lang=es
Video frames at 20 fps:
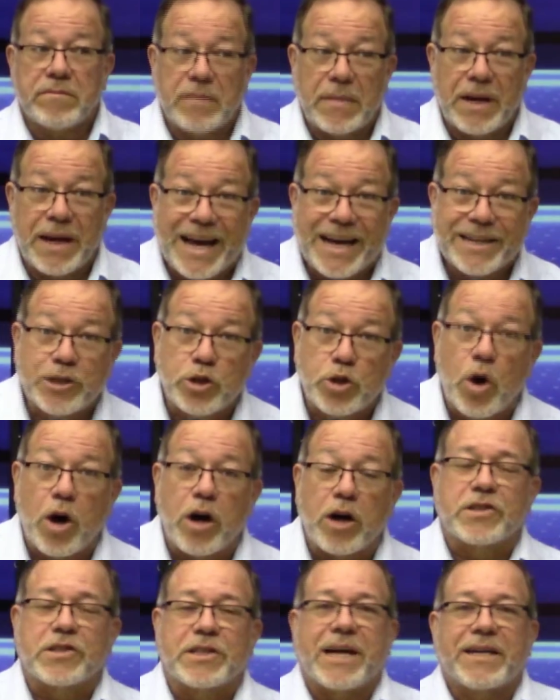las
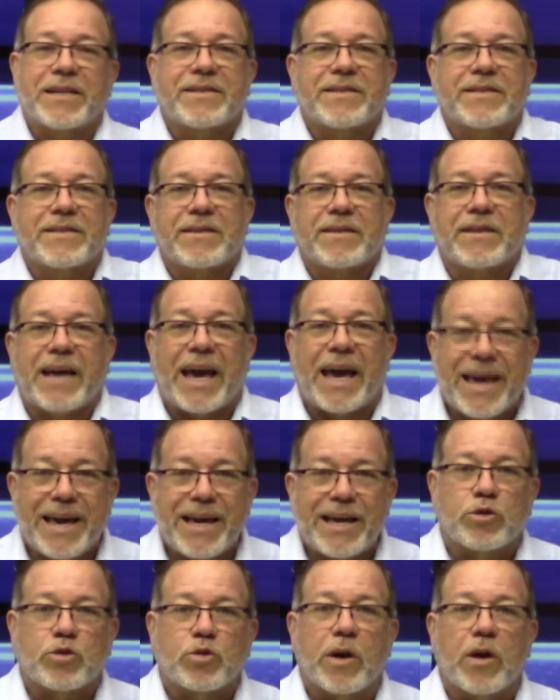cosas que
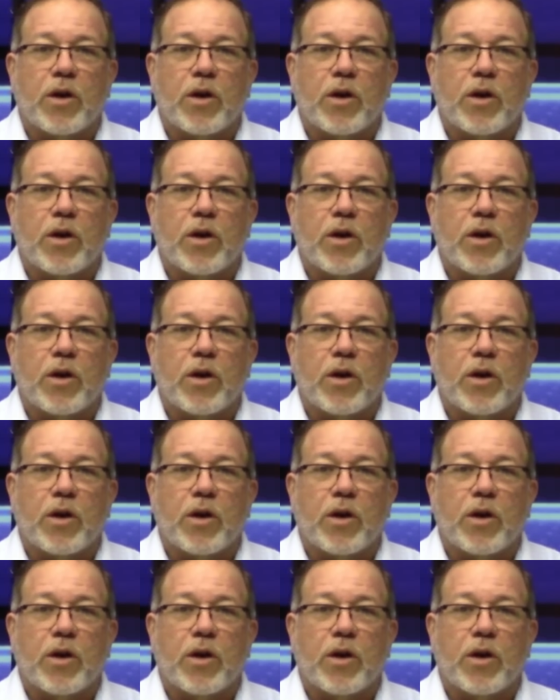hizo